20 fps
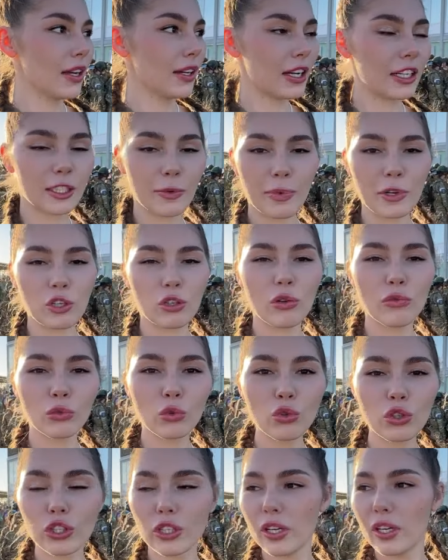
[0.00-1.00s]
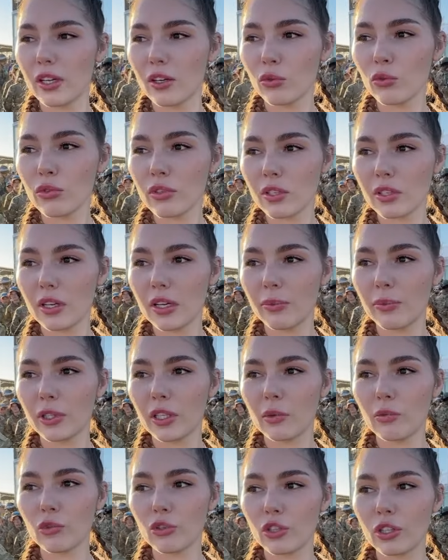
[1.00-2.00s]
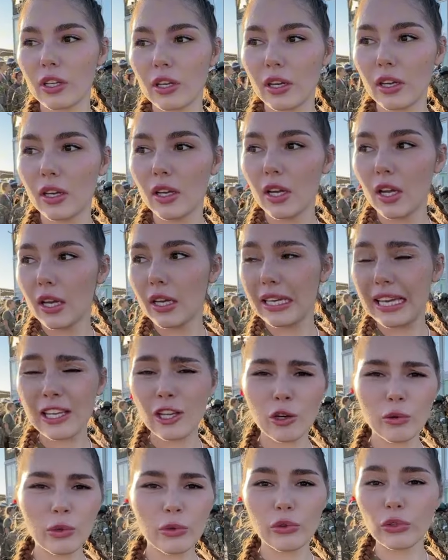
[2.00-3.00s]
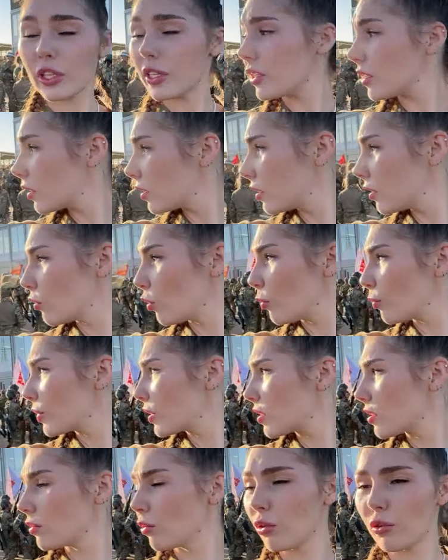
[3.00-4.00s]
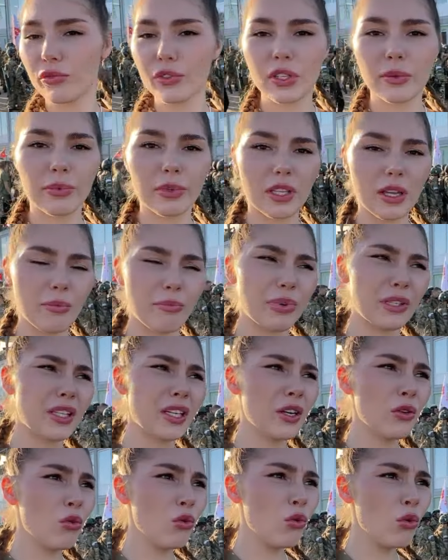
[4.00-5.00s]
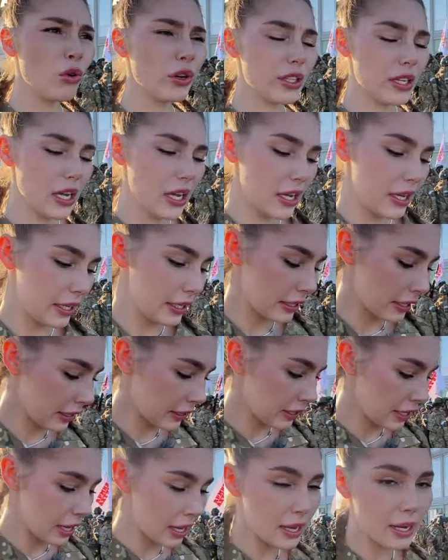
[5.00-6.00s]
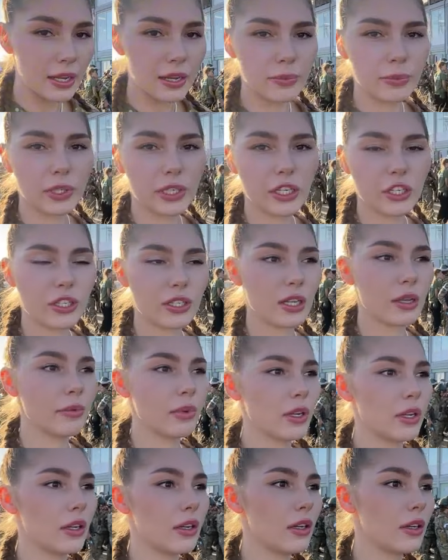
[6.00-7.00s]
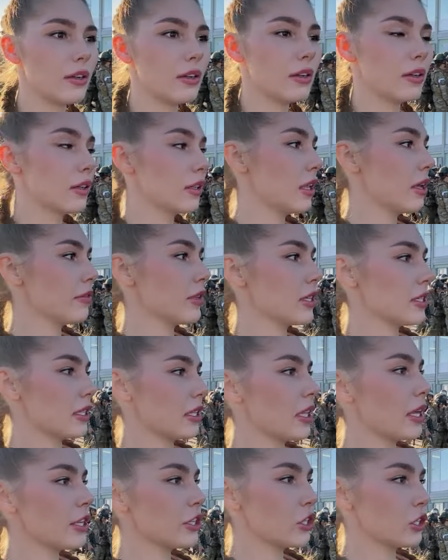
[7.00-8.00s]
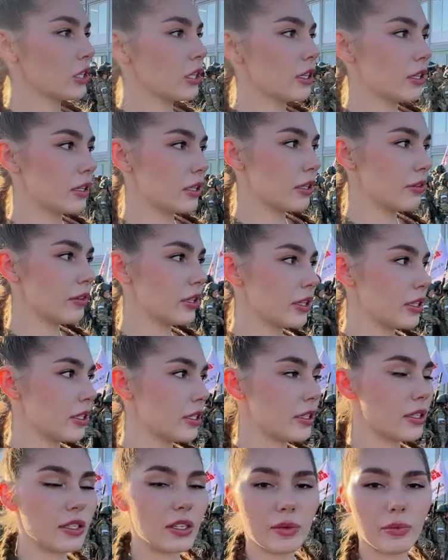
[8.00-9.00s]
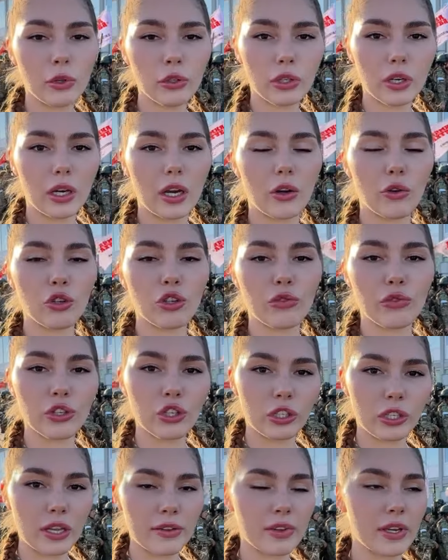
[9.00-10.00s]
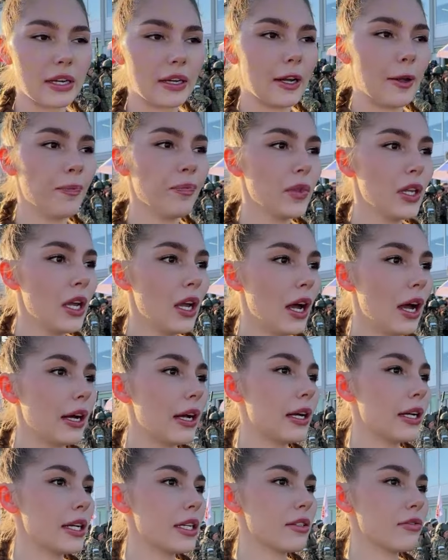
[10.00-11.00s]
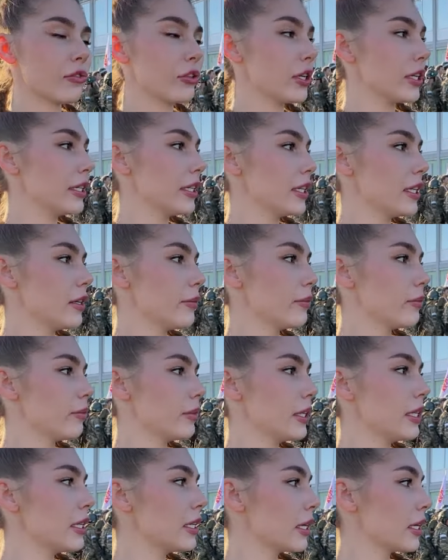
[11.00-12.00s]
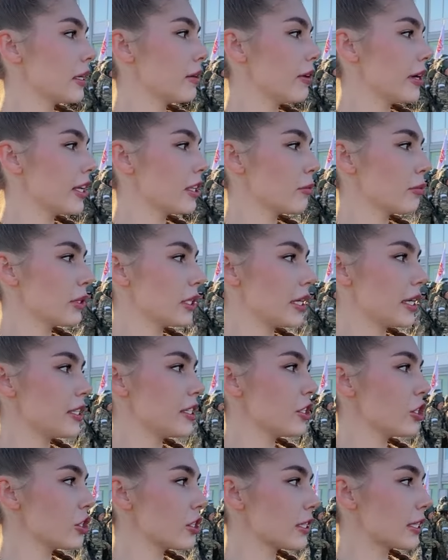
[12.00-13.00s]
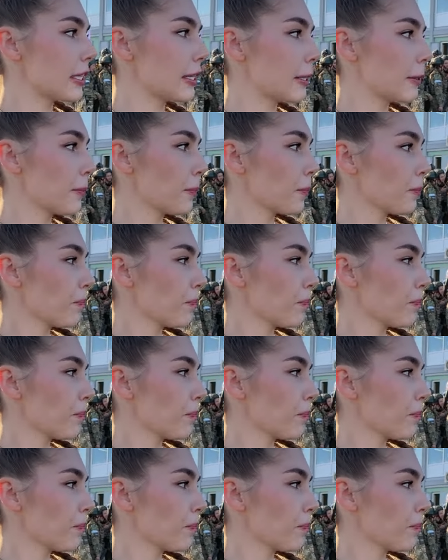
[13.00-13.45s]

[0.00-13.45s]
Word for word: как-то пошло в нужное русло, потому что я не люблю вот этих громких слов типа там патриот и так далее. Мне кажется, самая главная задача – это вырастить из ребенка хорошего человека. А как раз вот такие игры военно-патриотические,